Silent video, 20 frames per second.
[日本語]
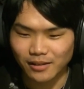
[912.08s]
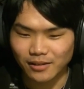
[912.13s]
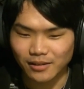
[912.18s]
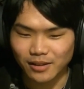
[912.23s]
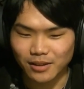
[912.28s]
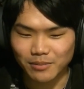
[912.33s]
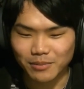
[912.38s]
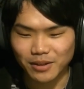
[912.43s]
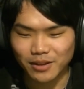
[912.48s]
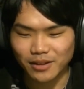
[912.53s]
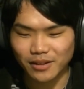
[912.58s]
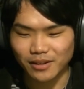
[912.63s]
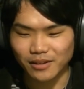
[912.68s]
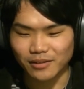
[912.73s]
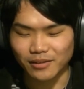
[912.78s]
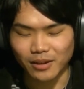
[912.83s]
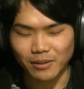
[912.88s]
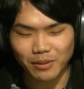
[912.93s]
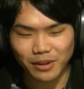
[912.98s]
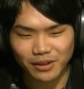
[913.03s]
君
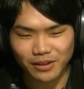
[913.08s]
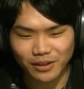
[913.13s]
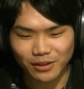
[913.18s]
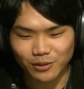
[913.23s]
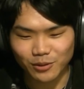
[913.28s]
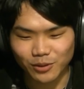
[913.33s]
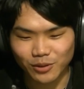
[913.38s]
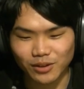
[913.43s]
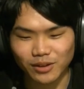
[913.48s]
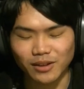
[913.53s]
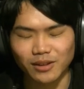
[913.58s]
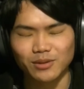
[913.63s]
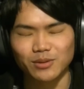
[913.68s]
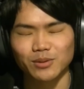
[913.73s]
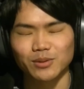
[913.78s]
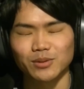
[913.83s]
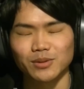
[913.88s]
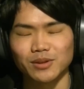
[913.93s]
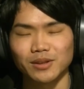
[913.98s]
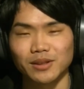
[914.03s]
なまってるよって
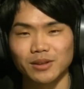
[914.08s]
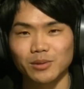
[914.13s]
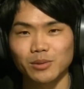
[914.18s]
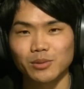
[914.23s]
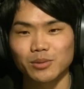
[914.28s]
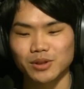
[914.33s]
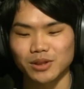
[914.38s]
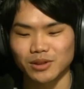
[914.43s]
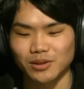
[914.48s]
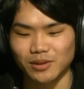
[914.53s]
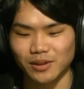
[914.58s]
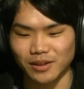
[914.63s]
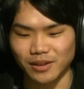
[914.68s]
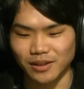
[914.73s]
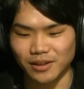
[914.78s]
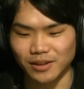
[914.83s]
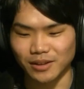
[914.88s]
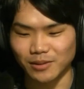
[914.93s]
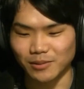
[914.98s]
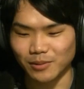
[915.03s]
そういうふうに講師の
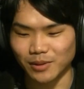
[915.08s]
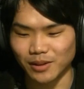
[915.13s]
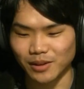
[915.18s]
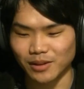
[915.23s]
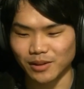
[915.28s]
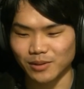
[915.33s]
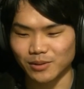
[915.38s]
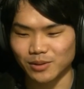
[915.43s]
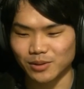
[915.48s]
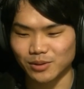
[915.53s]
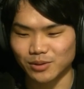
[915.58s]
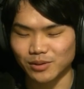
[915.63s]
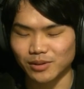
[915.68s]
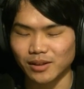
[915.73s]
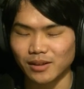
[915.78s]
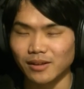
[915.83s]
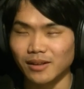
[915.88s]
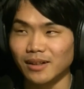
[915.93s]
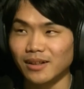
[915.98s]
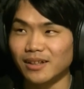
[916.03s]
方に言われた瞬
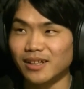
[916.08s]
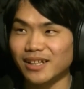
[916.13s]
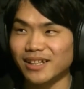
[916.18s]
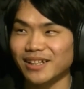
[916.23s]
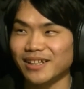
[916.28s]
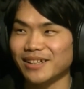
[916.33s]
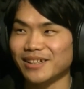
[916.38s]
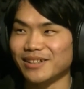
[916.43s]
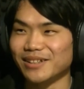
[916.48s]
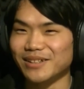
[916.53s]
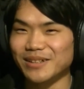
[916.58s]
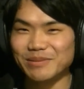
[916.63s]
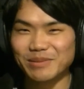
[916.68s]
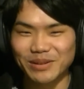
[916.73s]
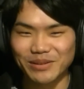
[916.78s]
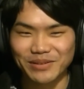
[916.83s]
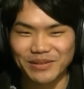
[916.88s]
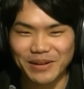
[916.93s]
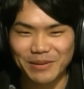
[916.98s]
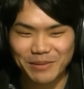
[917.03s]
間え今
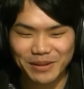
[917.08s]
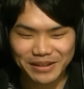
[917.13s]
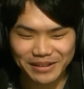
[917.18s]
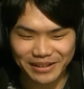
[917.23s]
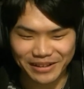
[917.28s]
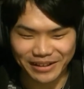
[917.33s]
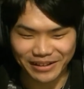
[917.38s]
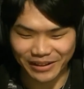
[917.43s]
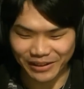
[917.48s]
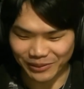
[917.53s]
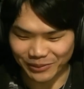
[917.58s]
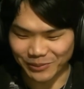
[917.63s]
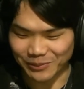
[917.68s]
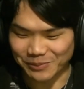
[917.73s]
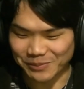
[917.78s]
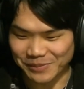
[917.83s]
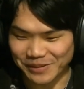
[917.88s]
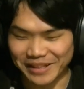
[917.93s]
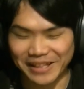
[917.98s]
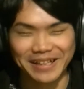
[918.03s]
のなまってたの
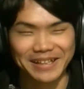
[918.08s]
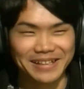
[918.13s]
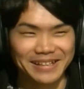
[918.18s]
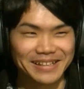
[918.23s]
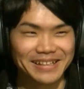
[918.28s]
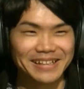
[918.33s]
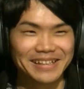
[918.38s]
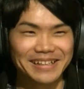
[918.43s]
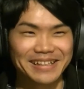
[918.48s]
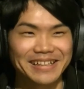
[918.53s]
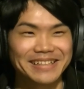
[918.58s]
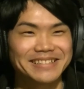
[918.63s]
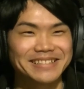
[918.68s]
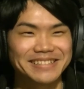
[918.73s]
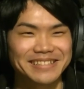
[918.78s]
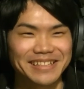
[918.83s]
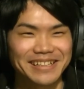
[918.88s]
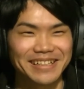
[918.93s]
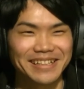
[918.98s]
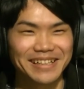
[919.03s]
みたいな感
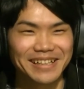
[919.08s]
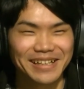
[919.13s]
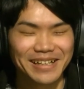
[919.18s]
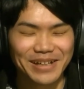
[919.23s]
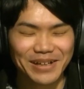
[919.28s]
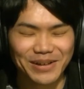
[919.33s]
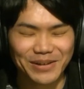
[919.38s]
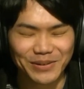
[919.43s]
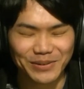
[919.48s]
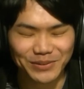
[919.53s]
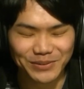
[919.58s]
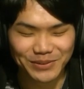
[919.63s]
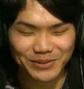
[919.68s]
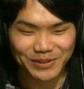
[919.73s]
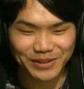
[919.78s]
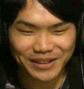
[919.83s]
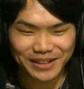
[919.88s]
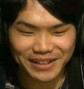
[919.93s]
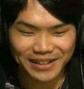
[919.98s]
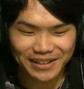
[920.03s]
じで本
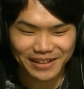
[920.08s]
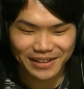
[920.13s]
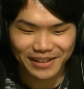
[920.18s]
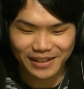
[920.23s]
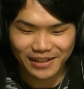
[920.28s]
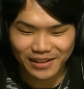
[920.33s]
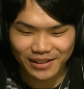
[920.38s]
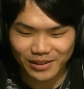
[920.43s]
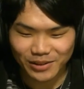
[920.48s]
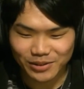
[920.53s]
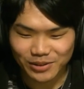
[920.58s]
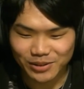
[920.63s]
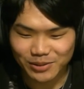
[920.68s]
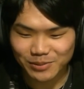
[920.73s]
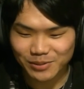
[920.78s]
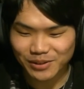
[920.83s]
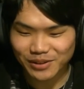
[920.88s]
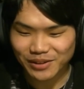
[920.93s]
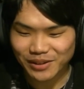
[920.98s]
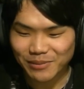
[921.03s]
当に自
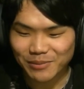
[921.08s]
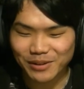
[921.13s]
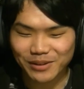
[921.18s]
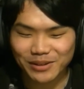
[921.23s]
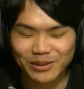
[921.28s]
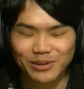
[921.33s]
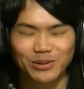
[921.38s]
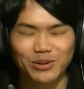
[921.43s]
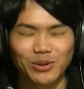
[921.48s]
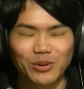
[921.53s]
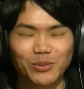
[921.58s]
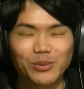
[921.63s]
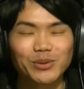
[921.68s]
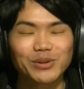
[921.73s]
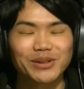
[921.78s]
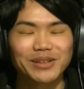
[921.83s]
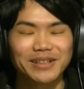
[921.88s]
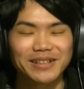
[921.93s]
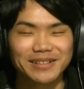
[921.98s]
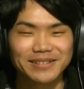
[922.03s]
分がなまってるとは
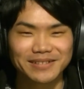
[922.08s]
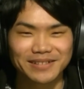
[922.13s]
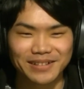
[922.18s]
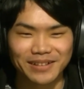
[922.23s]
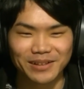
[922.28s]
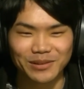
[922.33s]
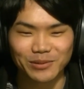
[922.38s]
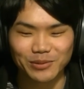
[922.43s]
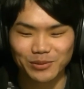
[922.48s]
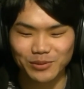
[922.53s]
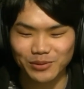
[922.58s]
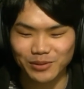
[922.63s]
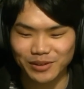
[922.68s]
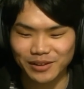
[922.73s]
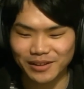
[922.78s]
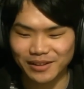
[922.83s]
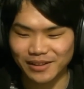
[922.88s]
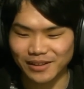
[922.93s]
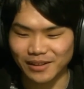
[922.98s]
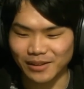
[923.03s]
思っていなくて本当
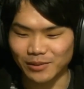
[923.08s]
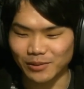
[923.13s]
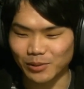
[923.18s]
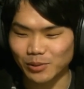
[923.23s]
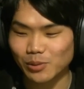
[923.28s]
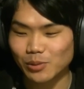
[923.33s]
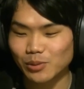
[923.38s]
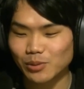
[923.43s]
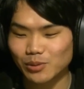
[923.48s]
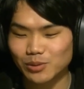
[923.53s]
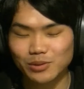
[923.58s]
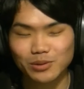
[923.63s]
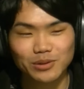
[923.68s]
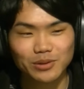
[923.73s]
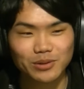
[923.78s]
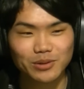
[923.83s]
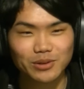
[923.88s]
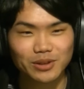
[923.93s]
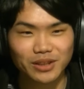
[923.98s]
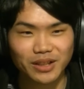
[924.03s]
にあの高校
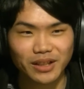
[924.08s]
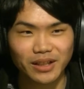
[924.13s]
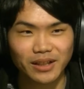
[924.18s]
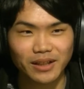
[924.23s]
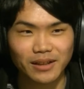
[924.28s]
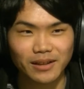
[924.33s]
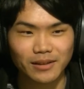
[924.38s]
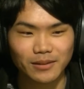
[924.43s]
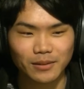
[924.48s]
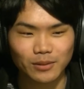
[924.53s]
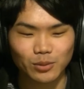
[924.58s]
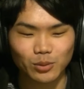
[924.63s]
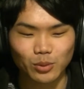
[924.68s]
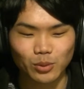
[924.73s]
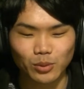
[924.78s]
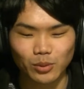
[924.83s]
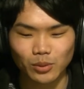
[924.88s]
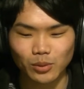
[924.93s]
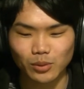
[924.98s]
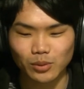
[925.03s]
卒業して、えっ
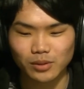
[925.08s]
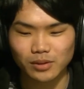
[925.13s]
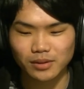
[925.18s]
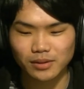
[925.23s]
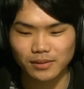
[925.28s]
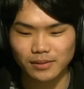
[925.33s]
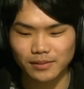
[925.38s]
と、